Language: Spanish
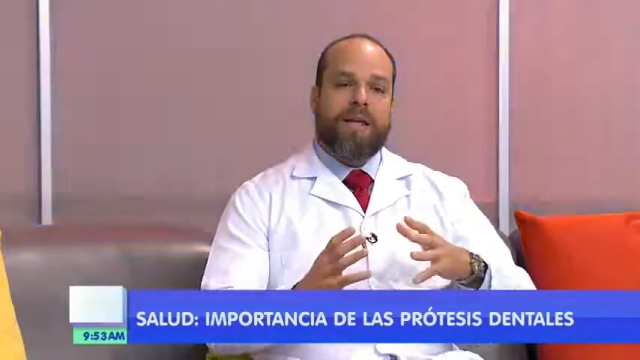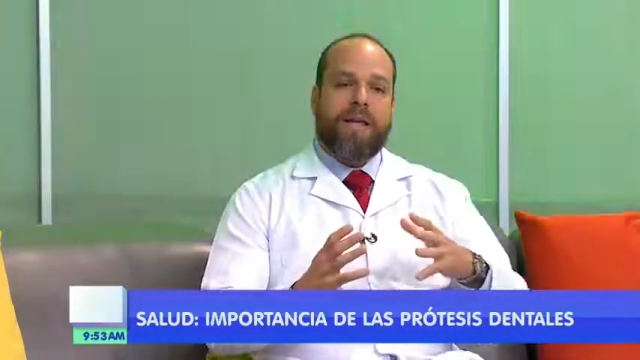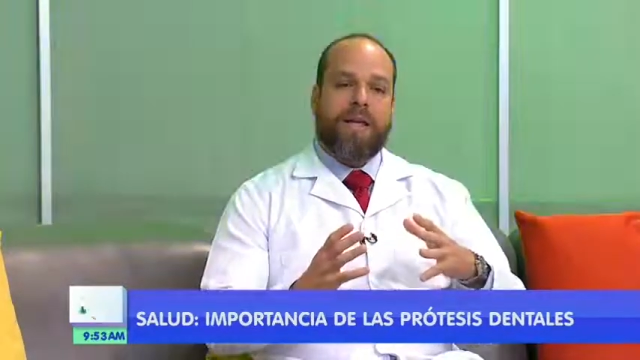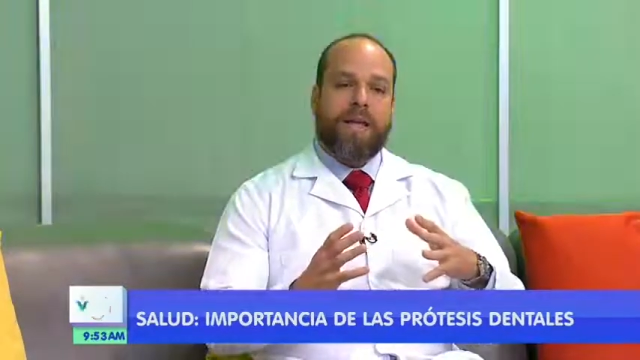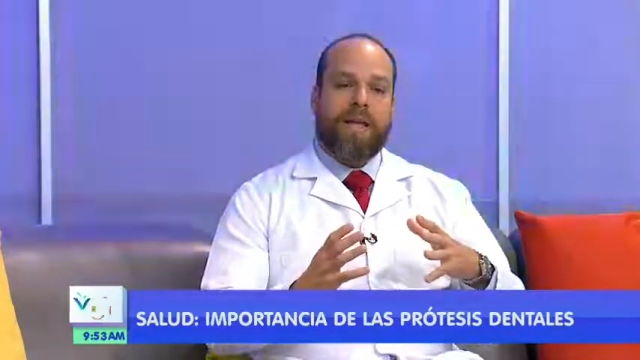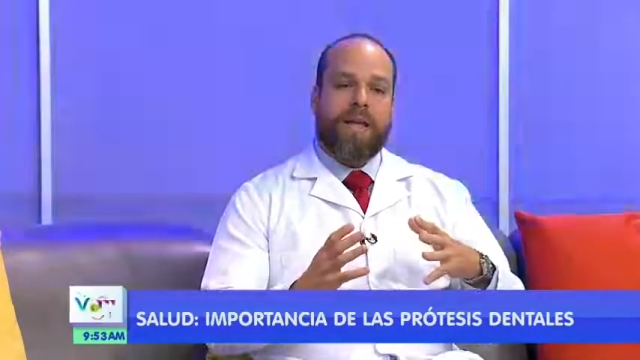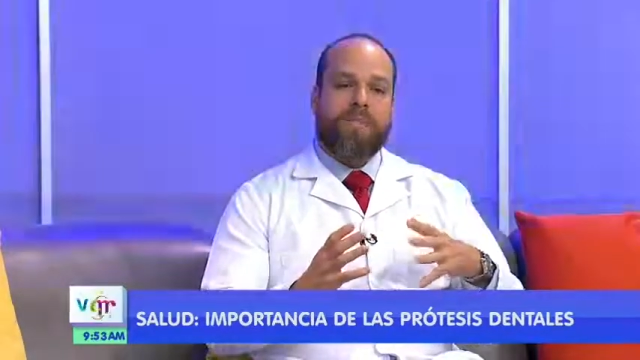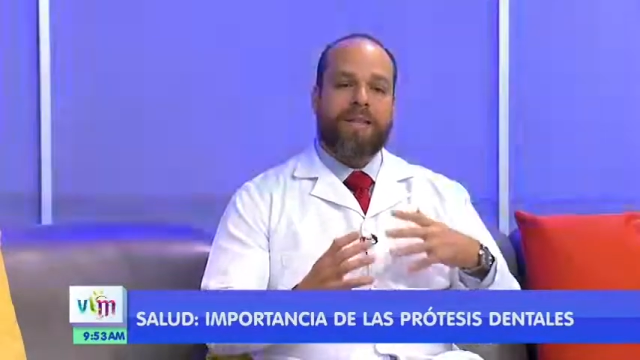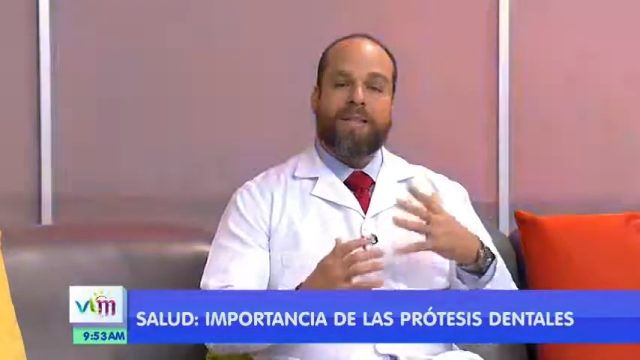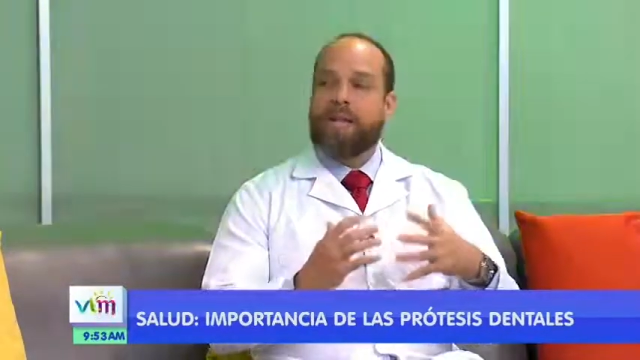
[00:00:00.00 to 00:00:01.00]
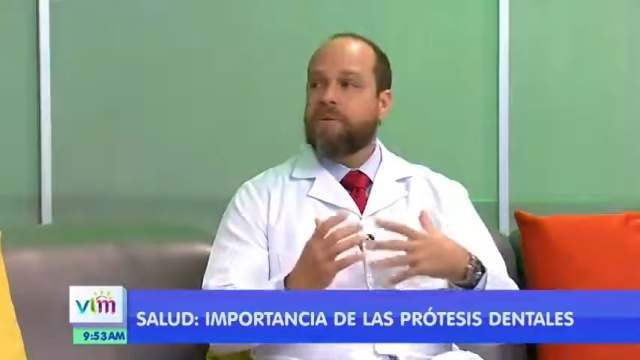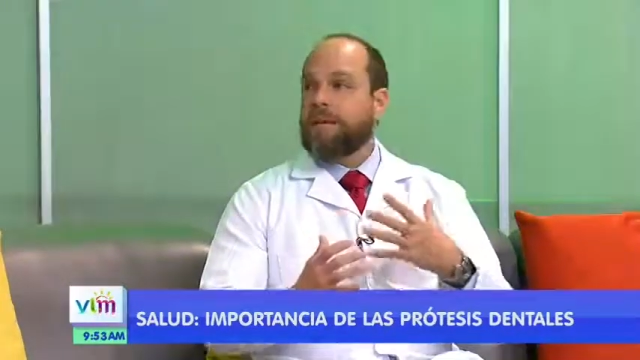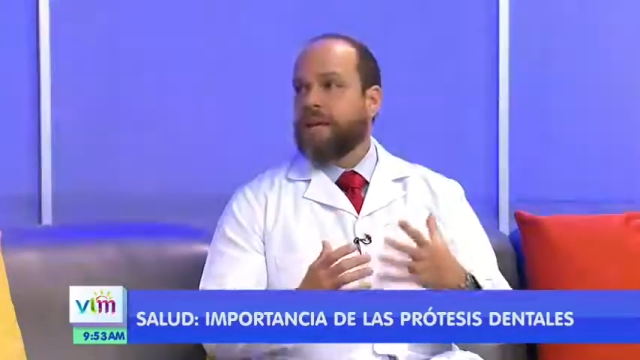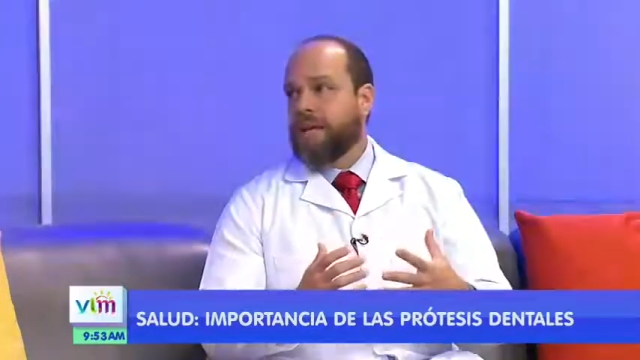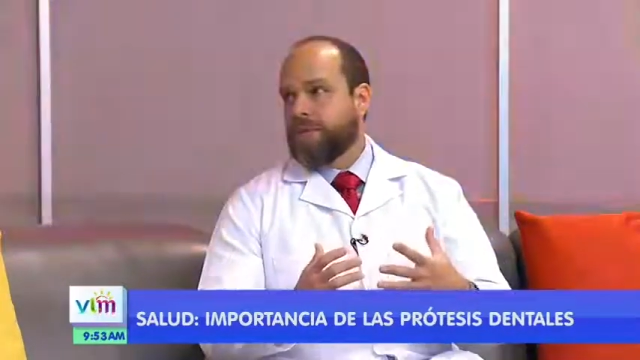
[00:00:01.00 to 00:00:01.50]
eh, eh, mantener un
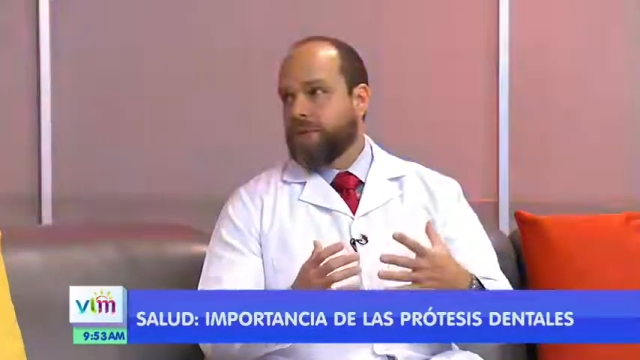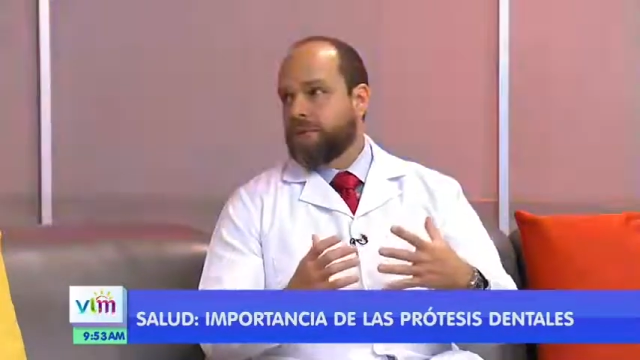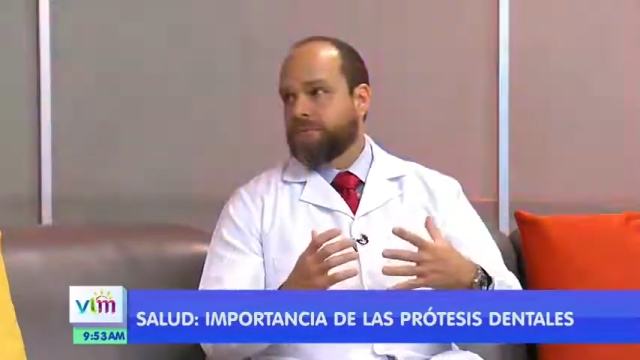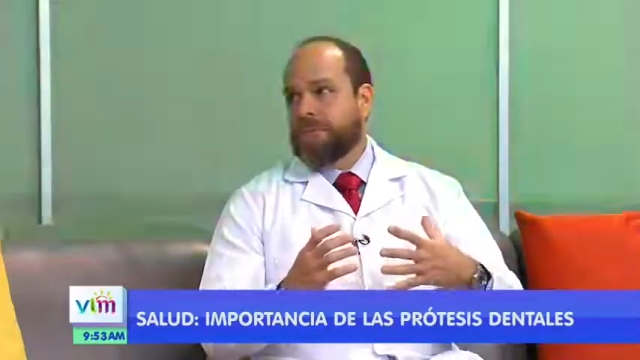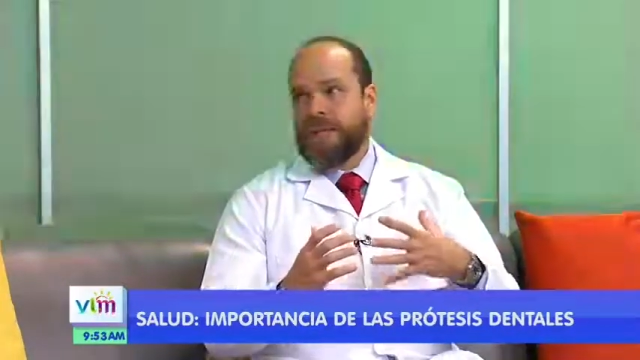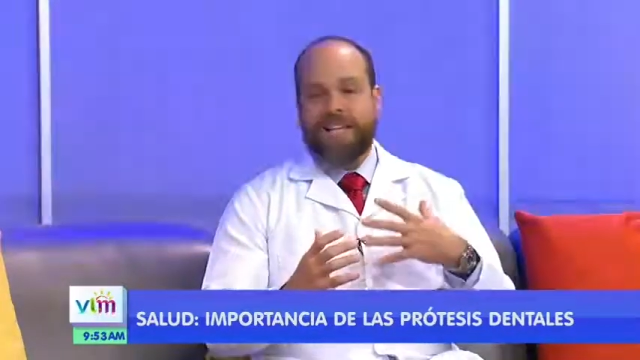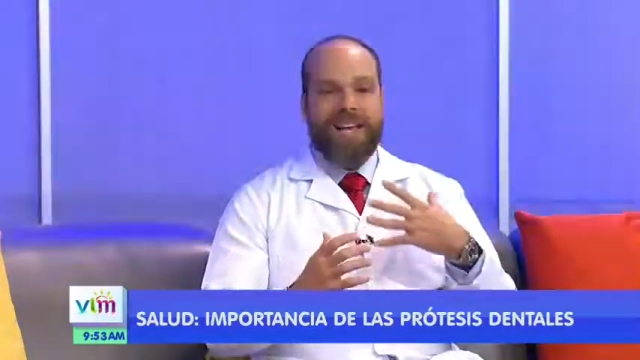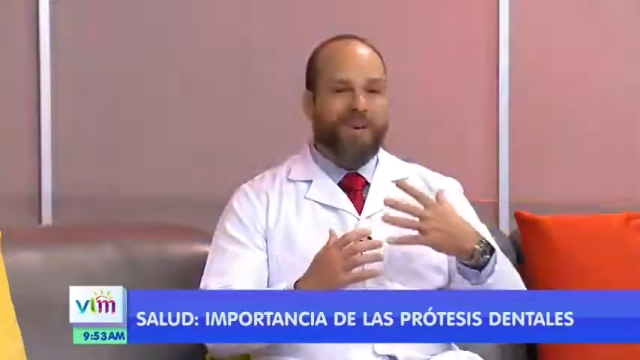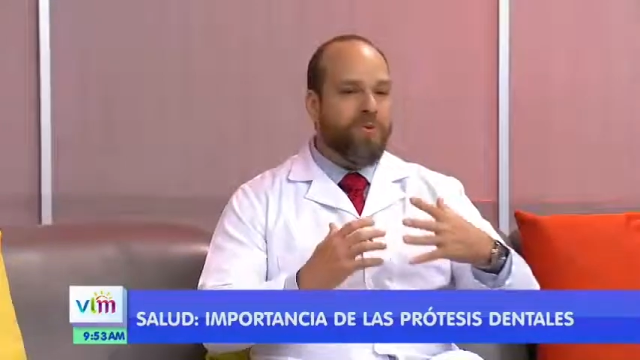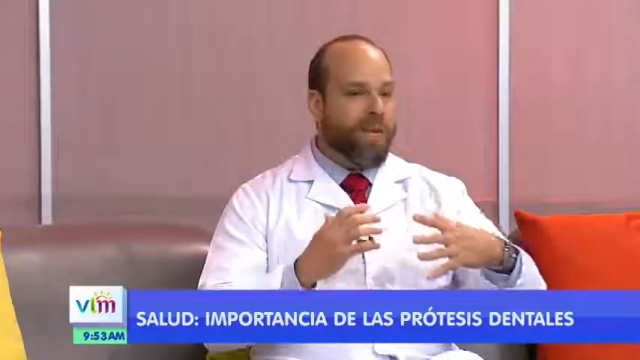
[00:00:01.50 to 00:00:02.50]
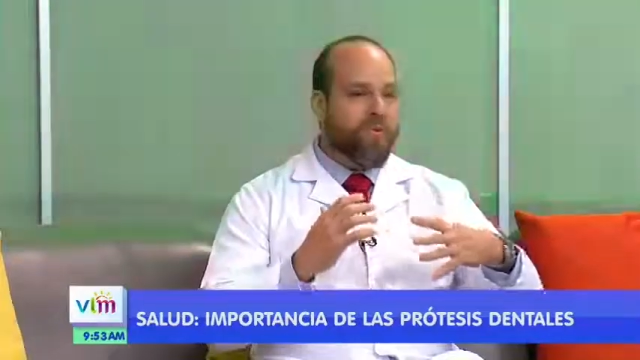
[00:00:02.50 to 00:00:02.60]
equilibrio. Él de alguna